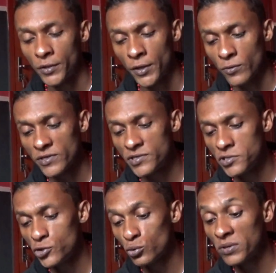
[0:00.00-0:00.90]
Não
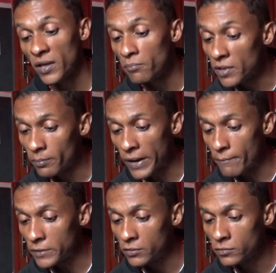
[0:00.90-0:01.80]
existe o temer para
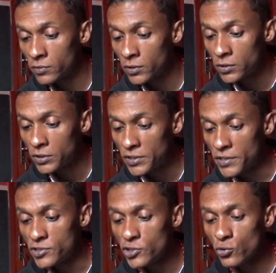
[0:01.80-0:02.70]
mim.
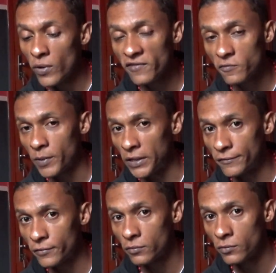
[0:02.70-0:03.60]
Existe o
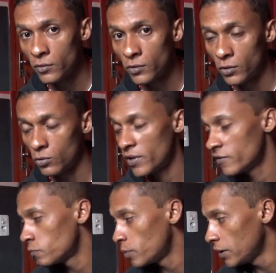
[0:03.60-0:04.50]
respeito. O
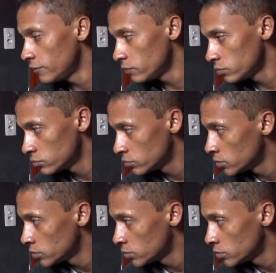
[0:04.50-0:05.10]
respeito